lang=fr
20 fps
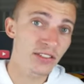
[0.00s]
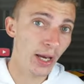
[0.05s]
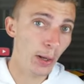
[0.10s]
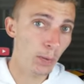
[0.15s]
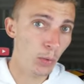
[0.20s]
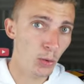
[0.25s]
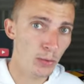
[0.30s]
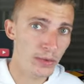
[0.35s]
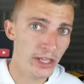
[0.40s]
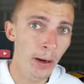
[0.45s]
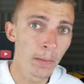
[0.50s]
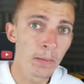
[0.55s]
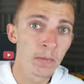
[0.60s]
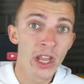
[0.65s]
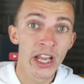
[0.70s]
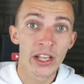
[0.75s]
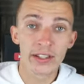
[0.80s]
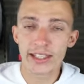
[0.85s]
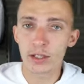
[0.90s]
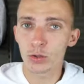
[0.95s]
vraiment bien.
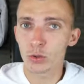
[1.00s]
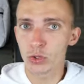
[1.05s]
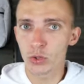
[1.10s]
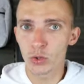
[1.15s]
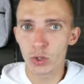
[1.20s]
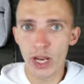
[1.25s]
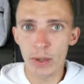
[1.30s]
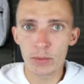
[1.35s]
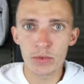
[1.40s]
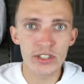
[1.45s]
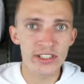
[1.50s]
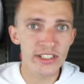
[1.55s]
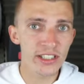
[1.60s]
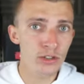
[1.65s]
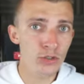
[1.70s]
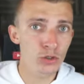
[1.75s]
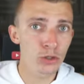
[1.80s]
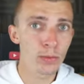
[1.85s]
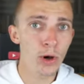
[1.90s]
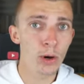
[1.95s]
Tu écoutes de la
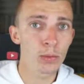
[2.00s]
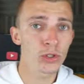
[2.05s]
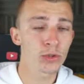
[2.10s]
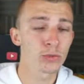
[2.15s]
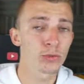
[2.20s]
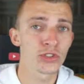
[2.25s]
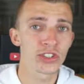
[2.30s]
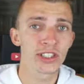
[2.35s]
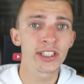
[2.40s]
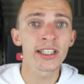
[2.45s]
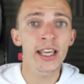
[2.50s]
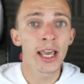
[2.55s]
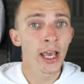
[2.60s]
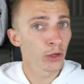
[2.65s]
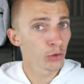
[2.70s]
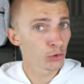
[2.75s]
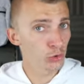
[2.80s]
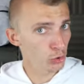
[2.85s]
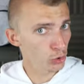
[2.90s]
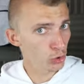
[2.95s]
musique, tu le mets en mode musique,
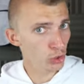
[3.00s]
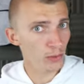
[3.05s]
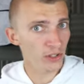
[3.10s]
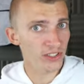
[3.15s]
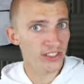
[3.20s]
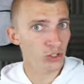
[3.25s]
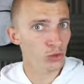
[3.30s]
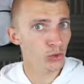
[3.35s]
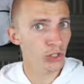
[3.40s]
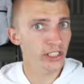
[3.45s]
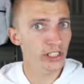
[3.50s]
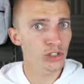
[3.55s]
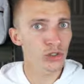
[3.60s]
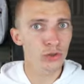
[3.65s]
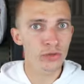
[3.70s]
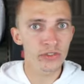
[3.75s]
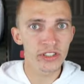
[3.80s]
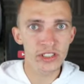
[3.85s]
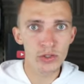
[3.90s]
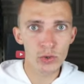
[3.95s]
tu commences à jouer à des
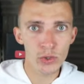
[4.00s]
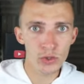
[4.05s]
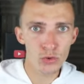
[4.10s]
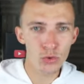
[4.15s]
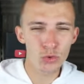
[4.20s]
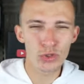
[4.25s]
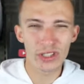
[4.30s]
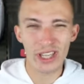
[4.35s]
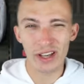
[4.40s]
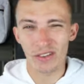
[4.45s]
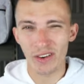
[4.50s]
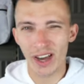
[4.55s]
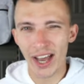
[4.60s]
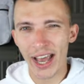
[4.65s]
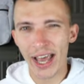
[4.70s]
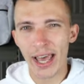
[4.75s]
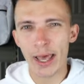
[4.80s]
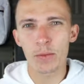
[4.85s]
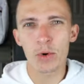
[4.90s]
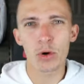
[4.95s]
jeux vidéo et tout, tu as
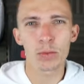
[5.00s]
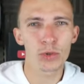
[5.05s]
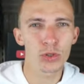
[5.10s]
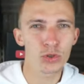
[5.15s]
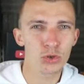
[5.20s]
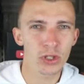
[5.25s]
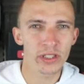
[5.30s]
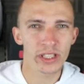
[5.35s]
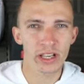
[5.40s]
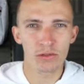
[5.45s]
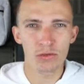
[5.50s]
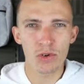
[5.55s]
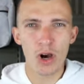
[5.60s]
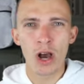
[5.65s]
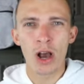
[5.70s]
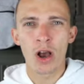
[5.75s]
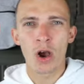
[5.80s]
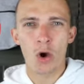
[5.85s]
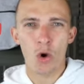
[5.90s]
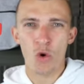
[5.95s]
vraiment besoin
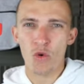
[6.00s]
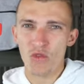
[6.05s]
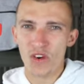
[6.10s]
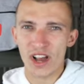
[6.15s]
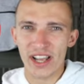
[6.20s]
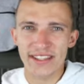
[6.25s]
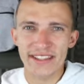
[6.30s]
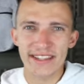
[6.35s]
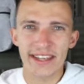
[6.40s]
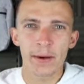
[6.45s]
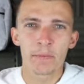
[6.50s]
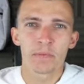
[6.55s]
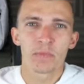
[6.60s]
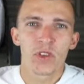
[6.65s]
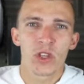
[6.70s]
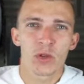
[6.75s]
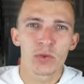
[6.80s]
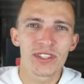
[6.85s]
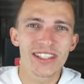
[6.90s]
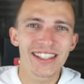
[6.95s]
d'avoir on va dire
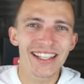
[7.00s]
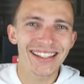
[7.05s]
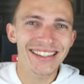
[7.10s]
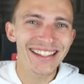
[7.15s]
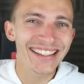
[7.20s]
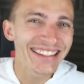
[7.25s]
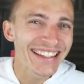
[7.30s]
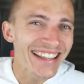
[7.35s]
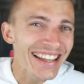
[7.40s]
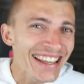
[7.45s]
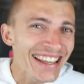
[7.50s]
une certaine